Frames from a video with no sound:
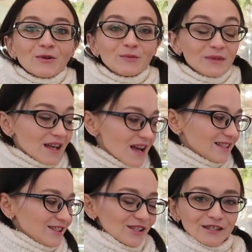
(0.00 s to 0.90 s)
У меня
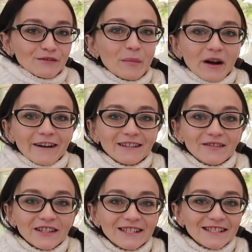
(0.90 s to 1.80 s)
сейчас, вы пока
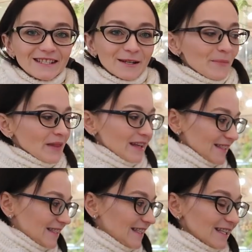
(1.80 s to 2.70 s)
не видите,
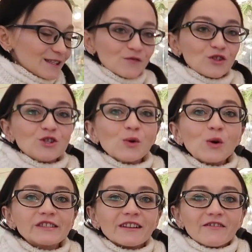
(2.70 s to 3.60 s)
здесь
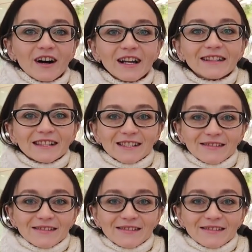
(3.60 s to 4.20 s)
все завалено